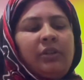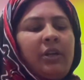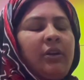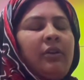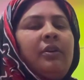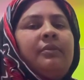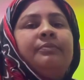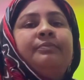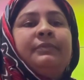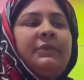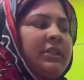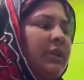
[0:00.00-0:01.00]
তো
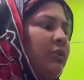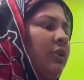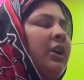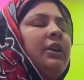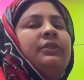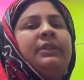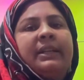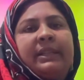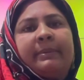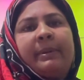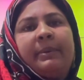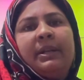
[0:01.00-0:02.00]
সেগুলো হয়তো দেখতে
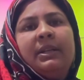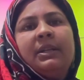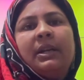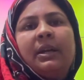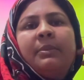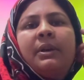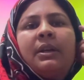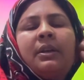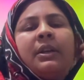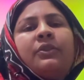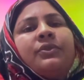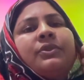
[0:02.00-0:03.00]
পাবেন আমার
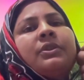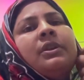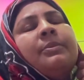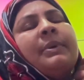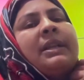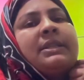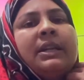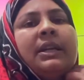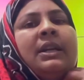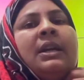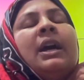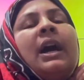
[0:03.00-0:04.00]
কিছু কিছু ক্লিপ আছে
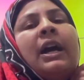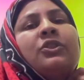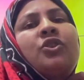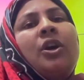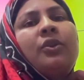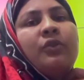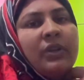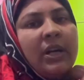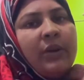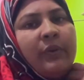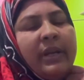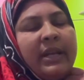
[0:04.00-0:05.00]
আর ছন্ন
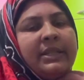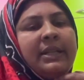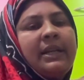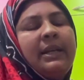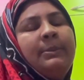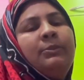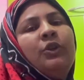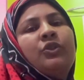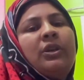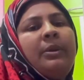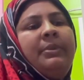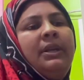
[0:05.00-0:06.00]
ছড়া হয়ে আছে ক্লিপগুলো
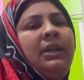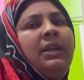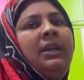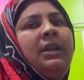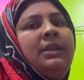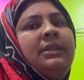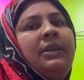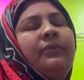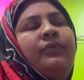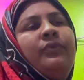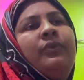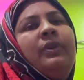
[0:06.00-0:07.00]
সবই যে
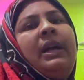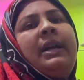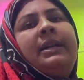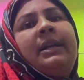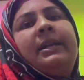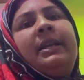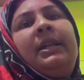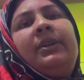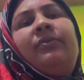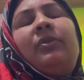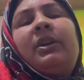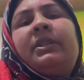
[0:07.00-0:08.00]
ফুল একটা ডেলি
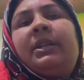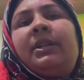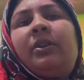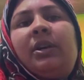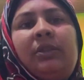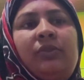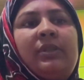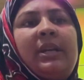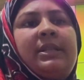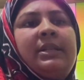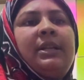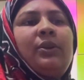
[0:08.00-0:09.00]
ব্লগ সেটা হয়তো
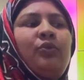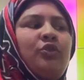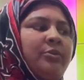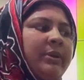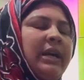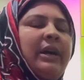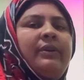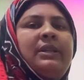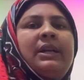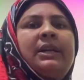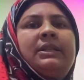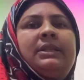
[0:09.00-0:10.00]
যাচ্ছে না কোনো সময় খাওয়া
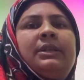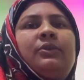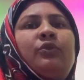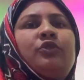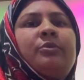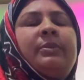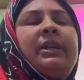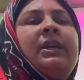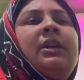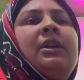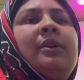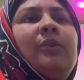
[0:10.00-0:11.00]
দেখাচ্ছি কোনো সময়
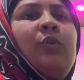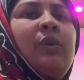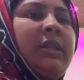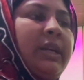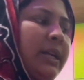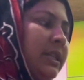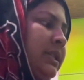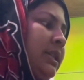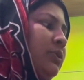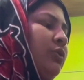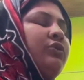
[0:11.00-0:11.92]
ঘোরা দেখাচ্ছি কোনো